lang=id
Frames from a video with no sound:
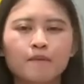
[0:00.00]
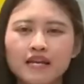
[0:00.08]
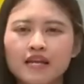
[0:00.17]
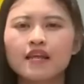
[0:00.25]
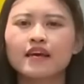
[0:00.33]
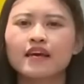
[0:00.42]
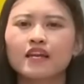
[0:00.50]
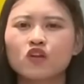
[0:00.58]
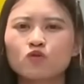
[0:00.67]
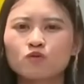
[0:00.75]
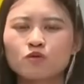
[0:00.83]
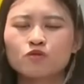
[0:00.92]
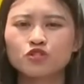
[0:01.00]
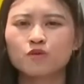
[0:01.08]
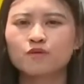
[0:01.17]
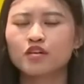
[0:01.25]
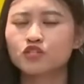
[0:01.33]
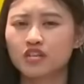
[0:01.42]
Badan Layanan Umum
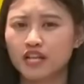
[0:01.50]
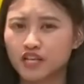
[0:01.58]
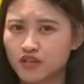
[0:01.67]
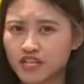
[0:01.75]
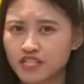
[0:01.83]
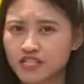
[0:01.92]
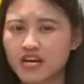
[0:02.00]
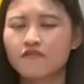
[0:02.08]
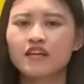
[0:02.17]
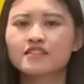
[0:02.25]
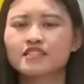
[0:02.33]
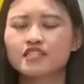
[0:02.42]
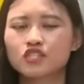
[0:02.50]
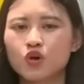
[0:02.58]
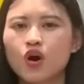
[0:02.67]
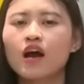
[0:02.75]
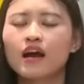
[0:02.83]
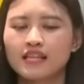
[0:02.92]
Museum Nasional Indonesia
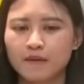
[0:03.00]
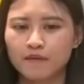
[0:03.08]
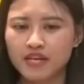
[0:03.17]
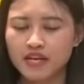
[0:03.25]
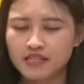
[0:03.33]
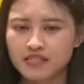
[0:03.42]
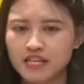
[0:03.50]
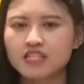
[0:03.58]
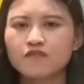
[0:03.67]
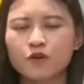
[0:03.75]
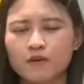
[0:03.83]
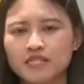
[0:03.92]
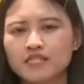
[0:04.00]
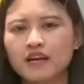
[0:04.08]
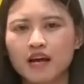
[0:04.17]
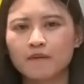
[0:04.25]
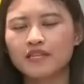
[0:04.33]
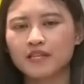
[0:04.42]
Francisco. Tapi yang jelas informasi
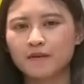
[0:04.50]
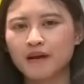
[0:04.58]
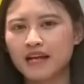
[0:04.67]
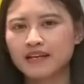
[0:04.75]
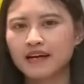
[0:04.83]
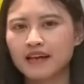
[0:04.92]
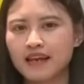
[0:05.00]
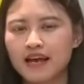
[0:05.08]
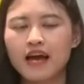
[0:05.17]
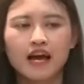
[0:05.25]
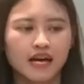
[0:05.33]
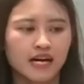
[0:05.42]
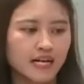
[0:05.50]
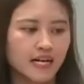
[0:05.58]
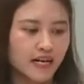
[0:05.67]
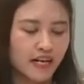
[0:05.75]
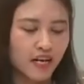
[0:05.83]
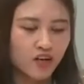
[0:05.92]
yang kami terima adalah e,
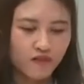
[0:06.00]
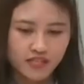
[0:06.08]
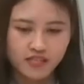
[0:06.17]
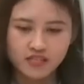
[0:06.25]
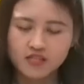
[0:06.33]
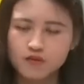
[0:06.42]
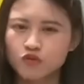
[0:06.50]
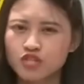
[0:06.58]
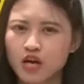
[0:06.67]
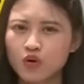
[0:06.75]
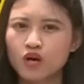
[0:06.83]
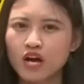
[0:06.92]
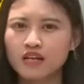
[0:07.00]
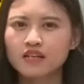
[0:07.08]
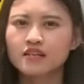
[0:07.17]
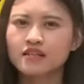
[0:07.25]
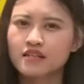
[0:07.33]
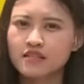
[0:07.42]
renovasi tersebut
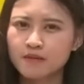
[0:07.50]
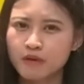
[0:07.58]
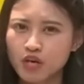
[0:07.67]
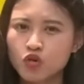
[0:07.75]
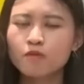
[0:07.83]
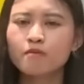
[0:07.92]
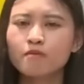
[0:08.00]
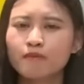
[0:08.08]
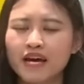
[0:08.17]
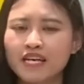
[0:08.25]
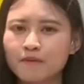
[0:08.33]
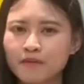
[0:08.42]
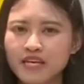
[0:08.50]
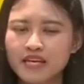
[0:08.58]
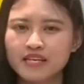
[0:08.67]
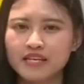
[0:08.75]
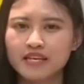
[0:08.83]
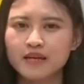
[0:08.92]
dilakukan sebelum
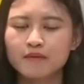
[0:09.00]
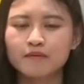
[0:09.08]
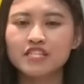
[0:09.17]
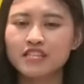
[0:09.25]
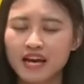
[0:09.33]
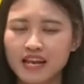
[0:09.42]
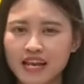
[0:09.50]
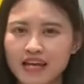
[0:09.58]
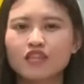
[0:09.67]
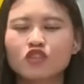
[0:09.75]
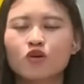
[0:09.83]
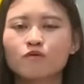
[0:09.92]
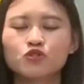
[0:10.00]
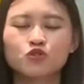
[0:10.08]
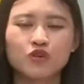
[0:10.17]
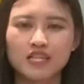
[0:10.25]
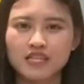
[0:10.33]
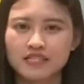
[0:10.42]
pandemi ini berjalan ataupun
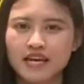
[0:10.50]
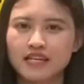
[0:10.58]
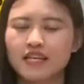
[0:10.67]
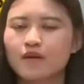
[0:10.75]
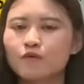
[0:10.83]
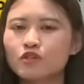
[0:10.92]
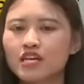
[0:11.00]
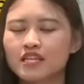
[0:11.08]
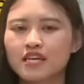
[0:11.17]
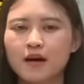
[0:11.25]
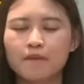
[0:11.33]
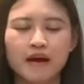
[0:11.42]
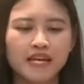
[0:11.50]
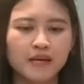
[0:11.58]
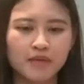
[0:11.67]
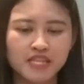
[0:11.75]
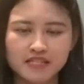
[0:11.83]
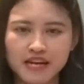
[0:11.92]
juga terjadi. Namun ketika
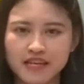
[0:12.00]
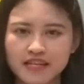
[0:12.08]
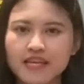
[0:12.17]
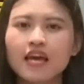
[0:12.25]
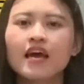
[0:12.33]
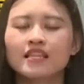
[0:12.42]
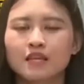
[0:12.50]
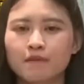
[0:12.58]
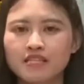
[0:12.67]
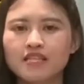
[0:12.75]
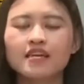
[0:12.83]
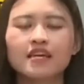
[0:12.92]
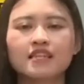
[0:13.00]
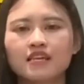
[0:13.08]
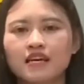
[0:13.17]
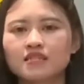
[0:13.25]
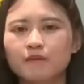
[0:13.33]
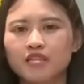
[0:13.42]
pandemi terjadi terpaksa
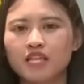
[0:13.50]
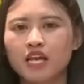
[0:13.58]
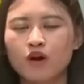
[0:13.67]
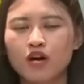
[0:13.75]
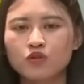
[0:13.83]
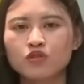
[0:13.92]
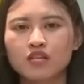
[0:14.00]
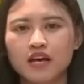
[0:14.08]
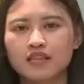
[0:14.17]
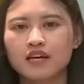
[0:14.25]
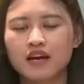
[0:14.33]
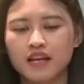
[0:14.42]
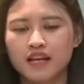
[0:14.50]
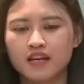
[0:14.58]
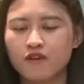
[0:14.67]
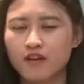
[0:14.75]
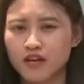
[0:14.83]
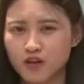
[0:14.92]
dihentikan sementara waktu terkait dengan
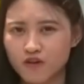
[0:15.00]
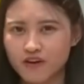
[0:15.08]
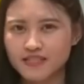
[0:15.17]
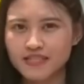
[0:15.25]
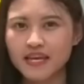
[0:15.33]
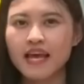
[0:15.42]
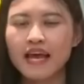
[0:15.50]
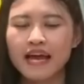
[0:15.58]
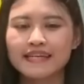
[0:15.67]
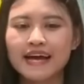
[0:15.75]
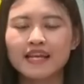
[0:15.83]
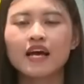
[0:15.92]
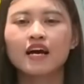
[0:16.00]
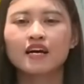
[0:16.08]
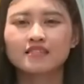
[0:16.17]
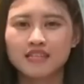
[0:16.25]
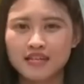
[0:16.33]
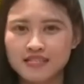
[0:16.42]
renovasi dan
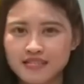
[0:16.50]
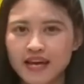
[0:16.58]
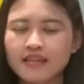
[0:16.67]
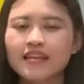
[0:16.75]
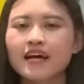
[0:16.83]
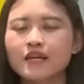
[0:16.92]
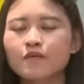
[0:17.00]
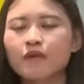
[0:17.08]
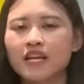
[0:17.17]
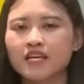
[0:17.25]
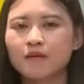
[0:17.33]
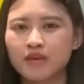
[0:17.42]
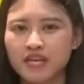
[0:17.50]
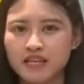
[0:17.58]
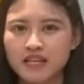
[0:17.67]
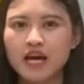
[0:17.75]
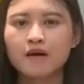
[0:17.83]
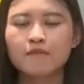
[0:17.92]
selesai dari pandemi
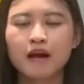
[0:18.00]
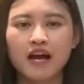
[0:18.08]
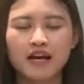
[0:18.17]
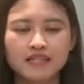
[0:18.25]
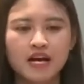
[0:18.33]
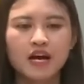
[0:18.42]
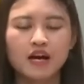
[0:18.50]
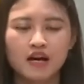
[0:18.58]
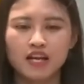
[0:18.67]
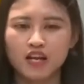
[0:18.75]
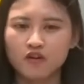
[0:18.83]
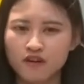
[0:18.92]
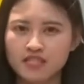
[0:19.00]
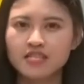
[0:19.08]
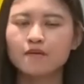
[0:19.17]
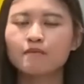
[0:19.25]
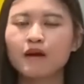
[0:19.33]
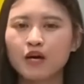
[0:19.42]
inilah makanya
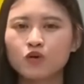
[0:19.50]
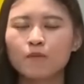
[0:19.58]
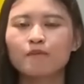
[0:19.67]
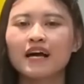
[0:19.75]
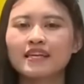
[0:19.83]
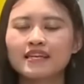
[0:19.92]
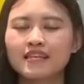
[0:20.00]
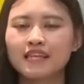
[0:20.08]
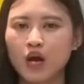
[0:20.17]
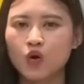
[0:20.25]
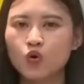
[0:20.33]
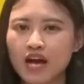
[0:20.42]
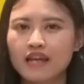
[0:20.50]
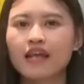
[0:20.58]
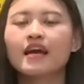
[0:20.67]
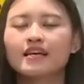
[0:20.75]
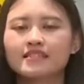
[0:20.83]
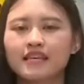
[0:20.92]
renovasi baru kembali dilakukan
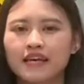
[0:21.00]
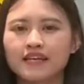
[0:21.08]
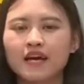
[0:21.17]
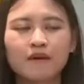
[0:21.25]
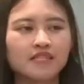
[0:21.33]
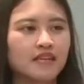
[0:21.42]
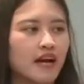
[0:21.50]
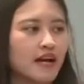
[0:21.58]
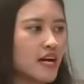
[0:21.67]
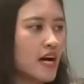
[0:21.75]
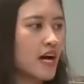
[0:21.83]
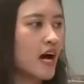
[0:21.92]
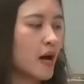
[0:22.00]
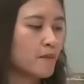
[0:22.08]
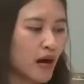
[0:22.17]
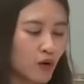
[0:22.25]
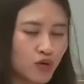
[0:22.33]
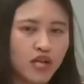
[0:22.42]
sehingga masih ada
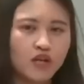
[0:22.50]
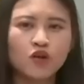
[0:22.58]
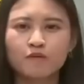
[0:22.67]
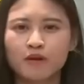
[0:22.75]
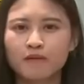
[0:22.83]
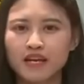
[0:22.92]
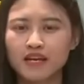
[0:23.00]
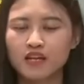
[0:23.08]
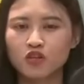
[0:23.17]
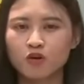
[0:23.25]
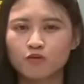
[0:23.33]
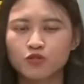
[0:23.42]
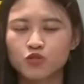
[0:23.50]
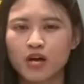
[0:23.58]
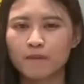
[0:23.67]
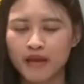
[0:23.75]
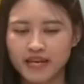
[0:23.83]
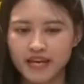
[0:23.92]
bangunan non permanen ataupun
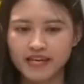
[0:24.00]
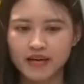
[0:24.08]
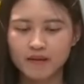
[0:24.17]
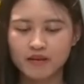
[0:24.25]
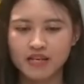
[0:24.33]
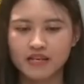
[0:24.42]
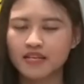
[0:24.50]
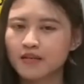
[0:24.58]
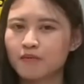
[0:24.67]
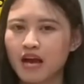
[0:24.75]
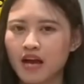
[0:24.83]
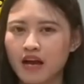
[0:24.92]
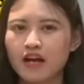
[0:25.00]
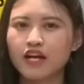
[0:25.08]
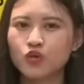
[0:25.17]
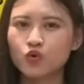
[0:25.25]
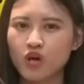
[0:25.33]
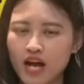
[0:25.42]
juga bedeng yang berada di belakang
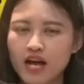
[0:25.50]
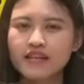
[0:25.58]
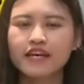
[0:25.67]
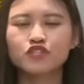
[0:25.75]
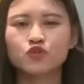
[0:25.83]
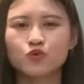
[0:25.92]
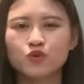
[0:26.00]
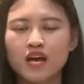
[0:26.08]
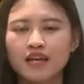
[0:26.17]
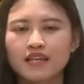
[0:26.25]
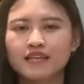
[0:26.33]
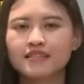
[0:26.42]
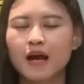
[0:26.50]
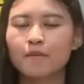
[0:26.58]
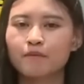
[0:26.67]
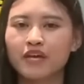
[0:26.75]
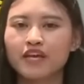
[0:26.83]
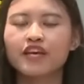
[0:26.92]
gedung A dan juga di
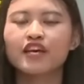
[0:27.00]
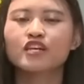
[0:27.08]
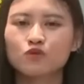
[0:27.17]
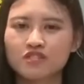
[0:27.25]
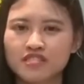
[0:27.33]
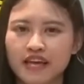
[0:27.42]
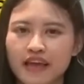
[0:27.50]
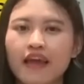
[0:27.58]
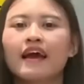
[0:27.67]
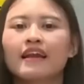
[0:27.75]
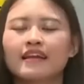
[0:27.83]
samping gedung C.